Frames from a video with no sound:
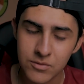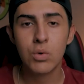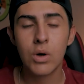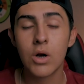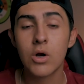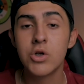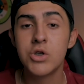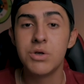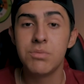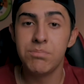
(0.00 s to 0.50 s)
do
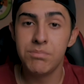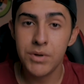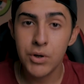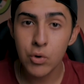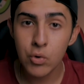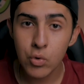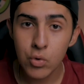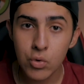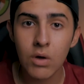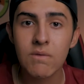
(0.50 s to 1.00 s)
ano de
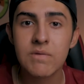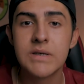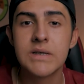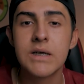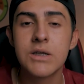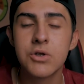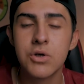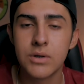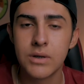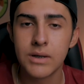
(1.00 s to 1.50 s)

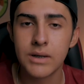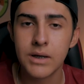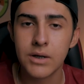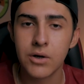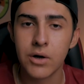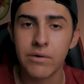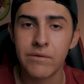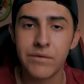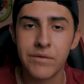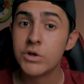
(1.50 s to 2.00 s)

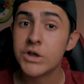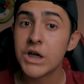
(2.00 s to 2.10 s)
1989. O